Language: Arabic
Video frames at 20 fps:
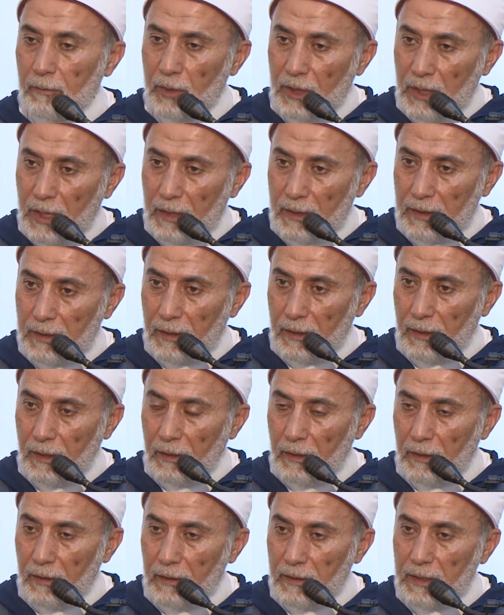
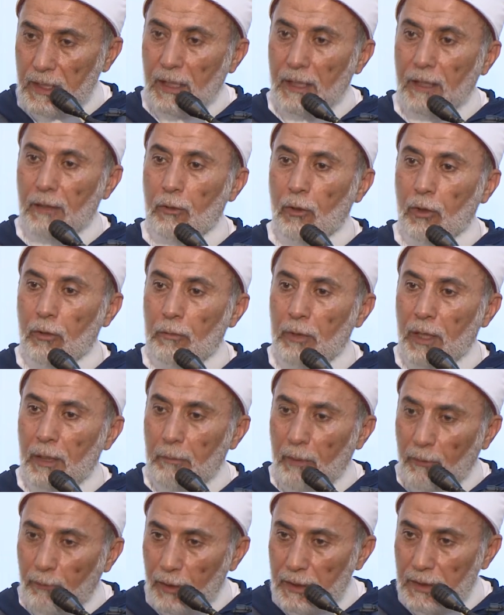متأثرين سيد قطب
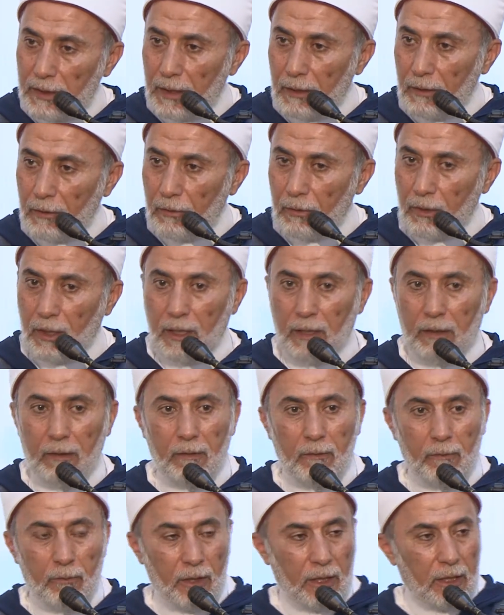لما فسر
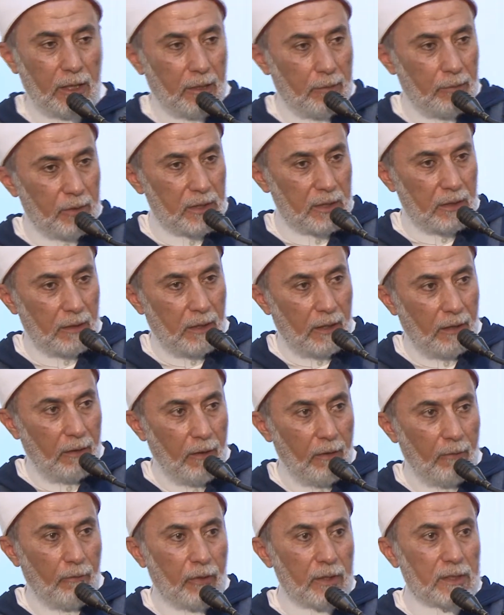القرآن في كتاب الظلال
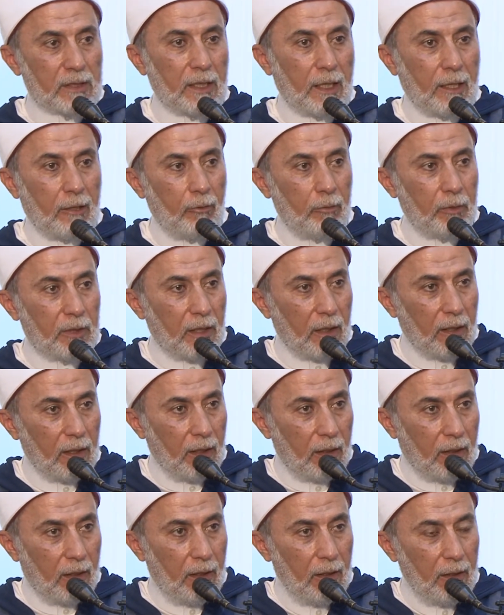فسره
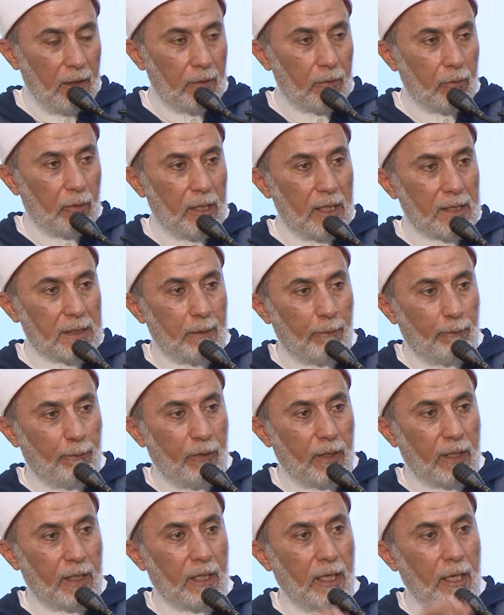بطريقة تناسب
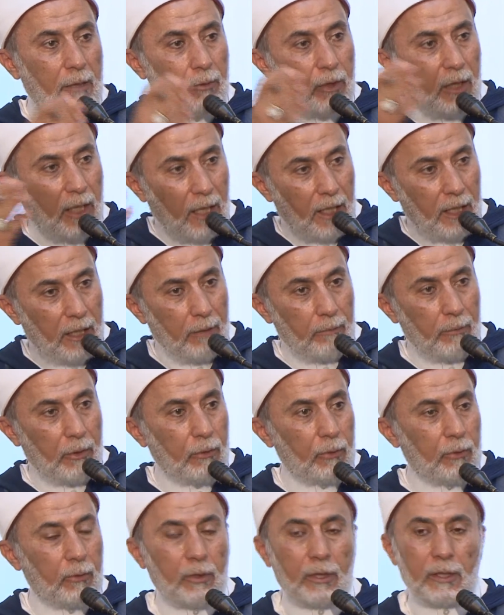فكر أبو الأعلى
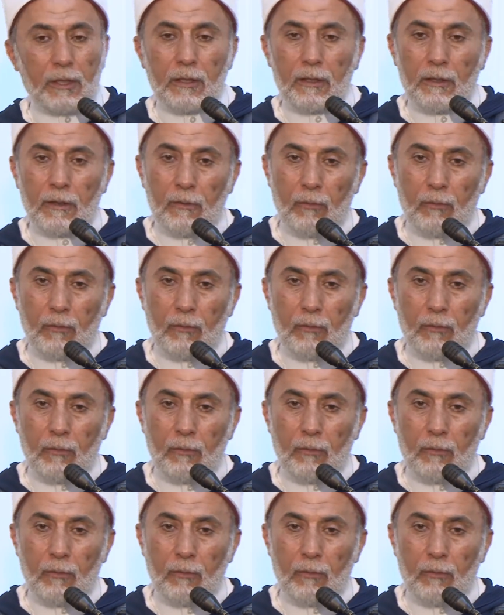المودودي